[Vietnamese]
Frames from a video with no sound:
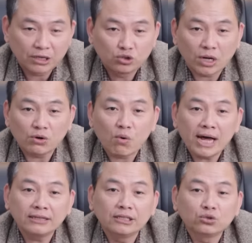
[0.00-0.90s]
mà chuẩn
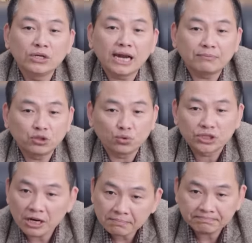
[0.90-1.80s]
hóa tư duy làm chủ
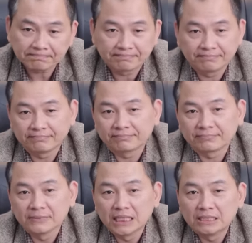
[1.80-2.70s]
sớm
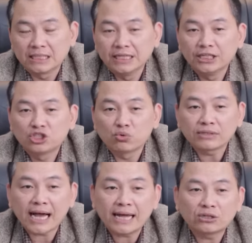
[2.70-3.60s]
thì
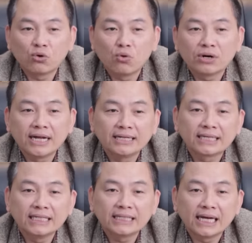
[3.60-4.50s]
chúng ta thua
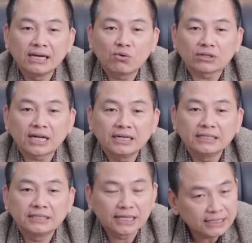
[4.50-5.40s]
nền kinh tế của
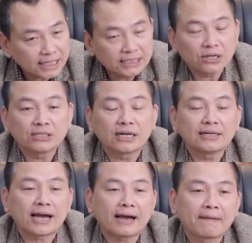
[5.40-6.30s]
Tây chính trên sân
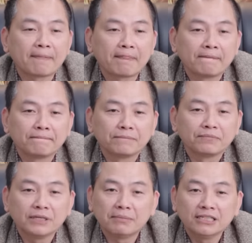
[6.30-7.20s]
sân nhà
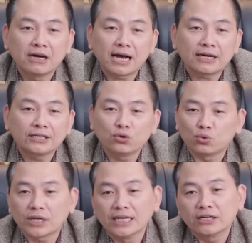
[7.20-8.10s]
thì bây giờ các cái
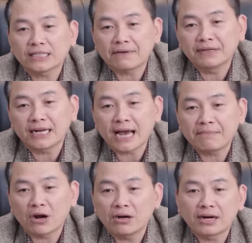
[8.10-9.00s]
chủ Tây nó sang Việt
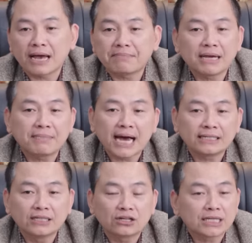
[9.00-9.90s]
Nam mà nó được làm bài
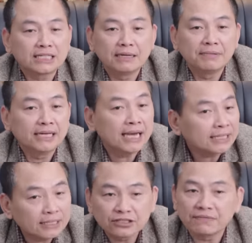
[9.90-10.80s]
bản thì nó sẽ chiếm lĩnh
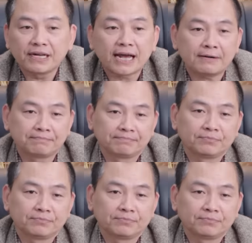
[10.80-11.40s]
hết thị trường Việt Nam